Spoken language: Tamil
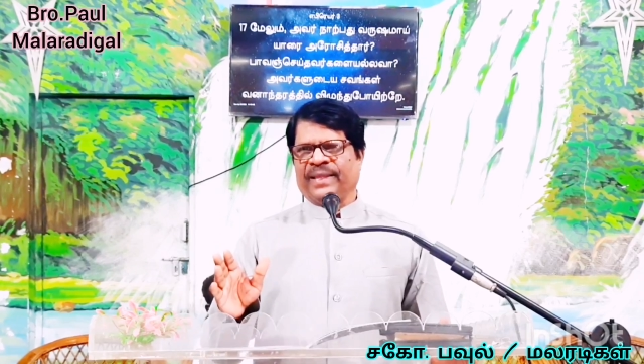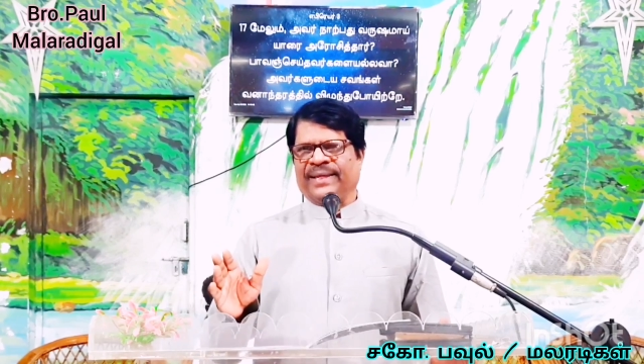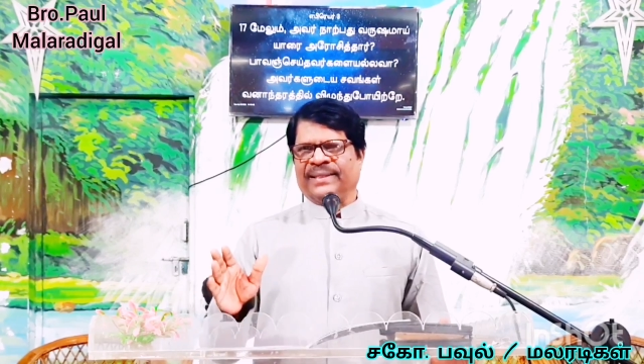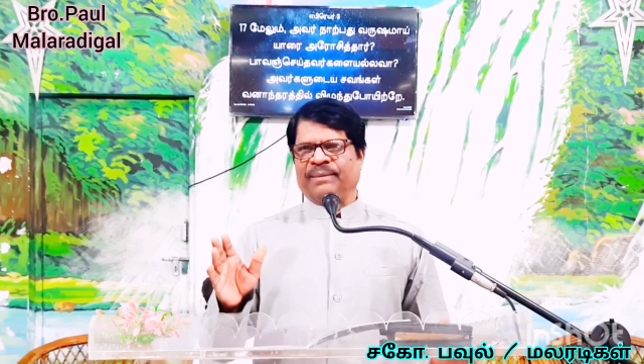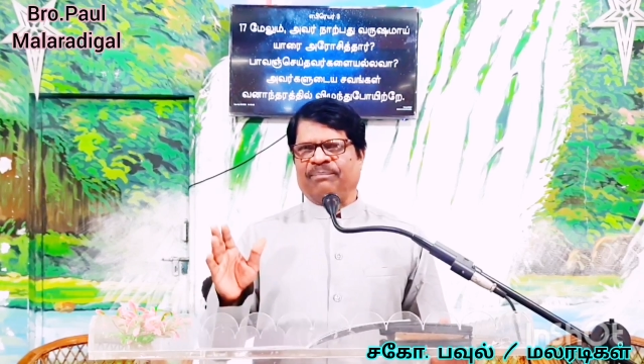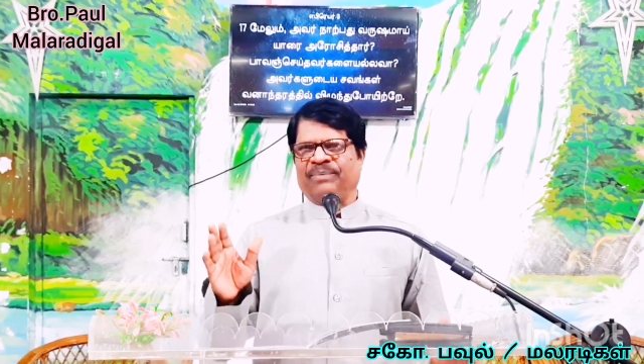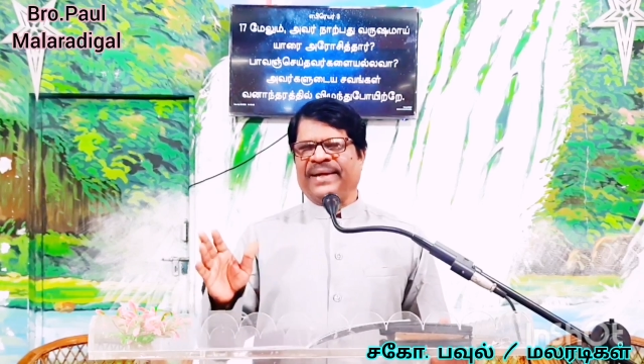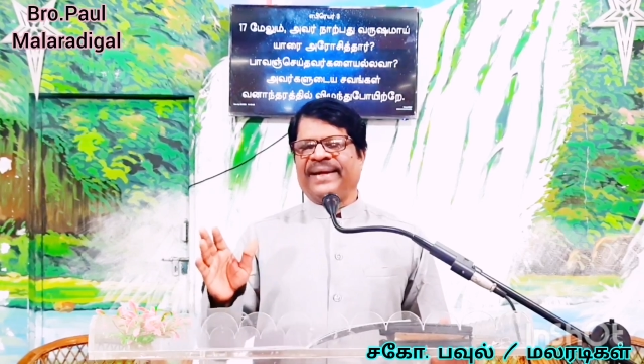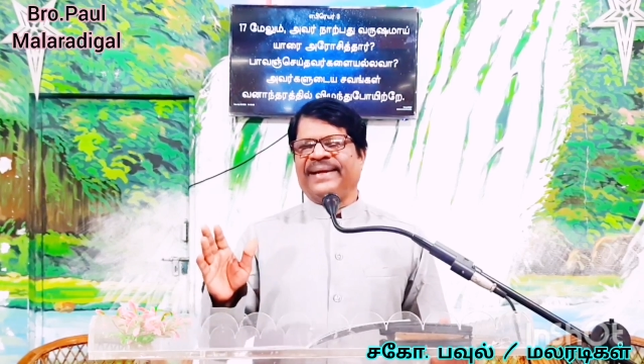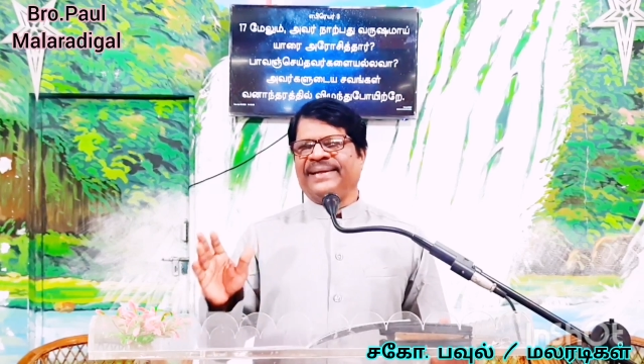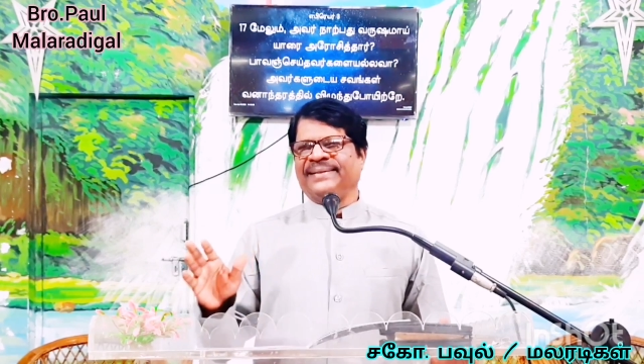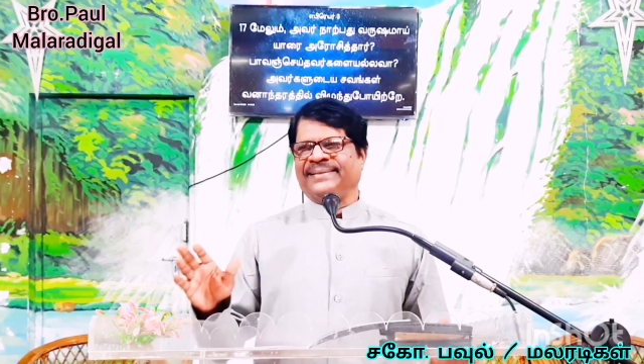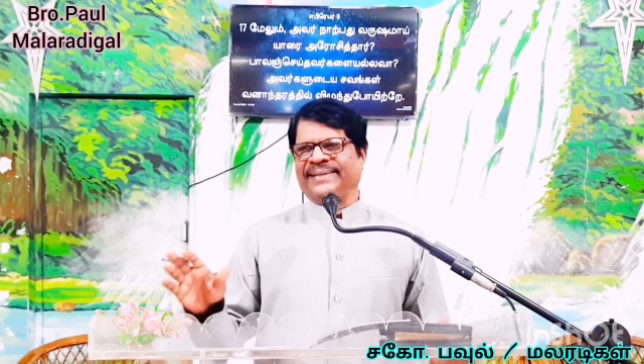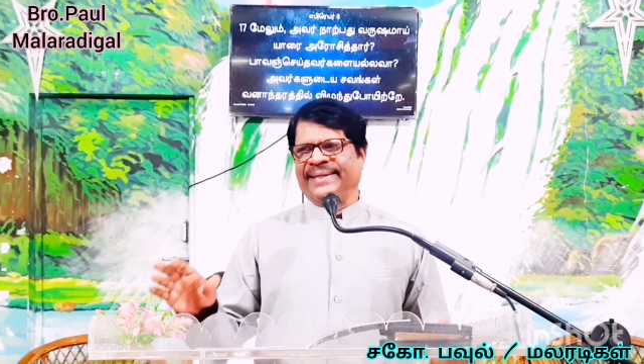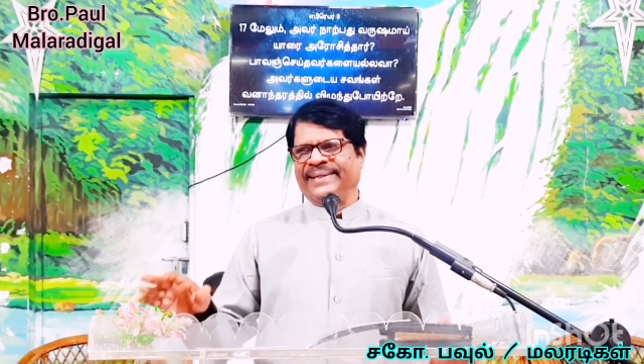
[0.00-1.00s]
அந்த
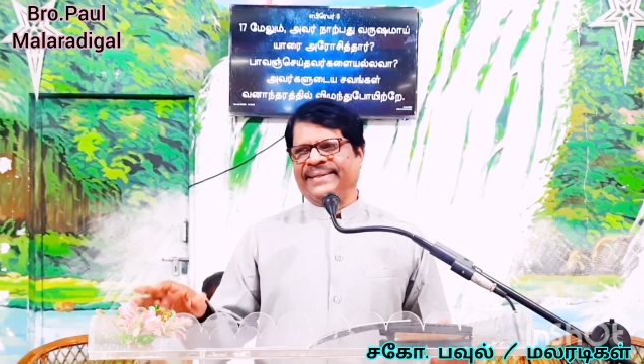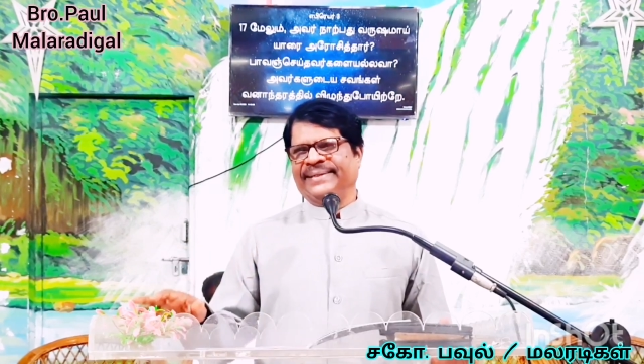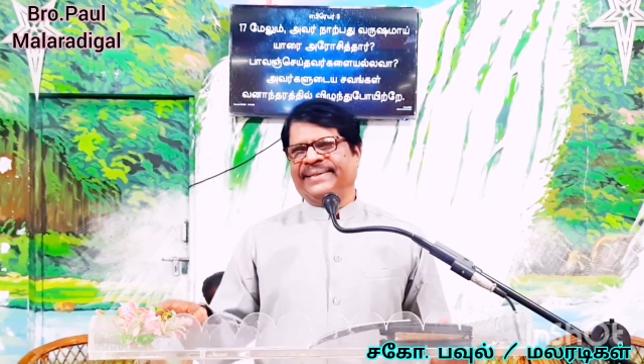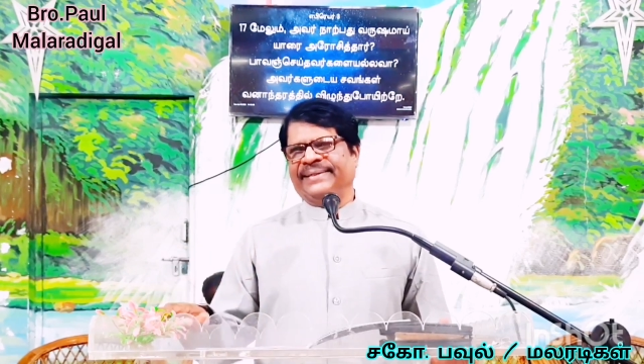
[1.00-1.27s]
பேதை செய்